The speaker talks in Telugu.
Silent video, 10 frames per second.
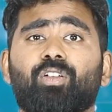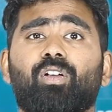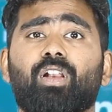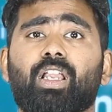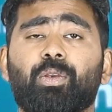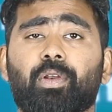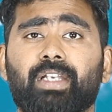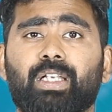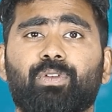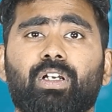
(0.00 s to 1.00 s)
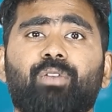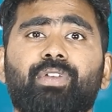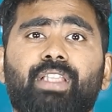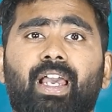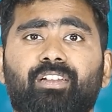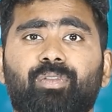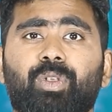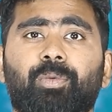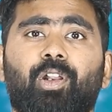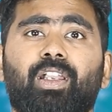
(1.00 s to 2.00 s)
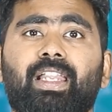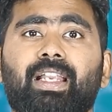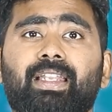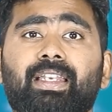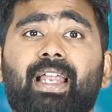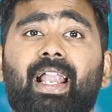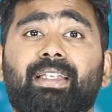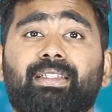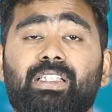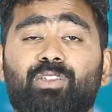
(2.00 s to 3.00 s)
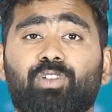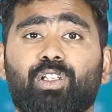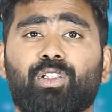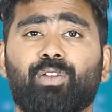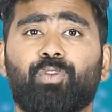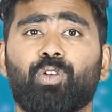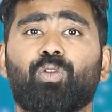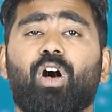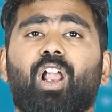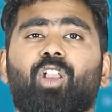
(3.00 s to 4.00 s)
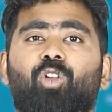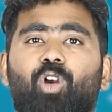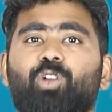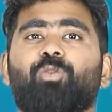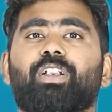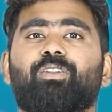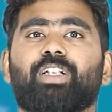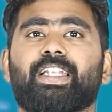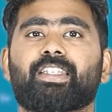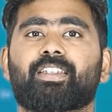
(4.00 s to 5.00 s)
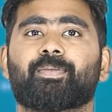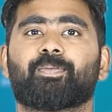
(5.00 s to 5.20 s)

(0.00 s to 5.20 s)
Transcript: ష్యూర్ యువర్ నెట్వర్కింగ్ విత్ ఎనఫ్ పీపుల్ ఆన్ లింక్డ్ ఇన్ అండ్ దిస్ విల్ గివ్ యూ అ లాట్ ఆఫ్ అడ్వాంటేజ్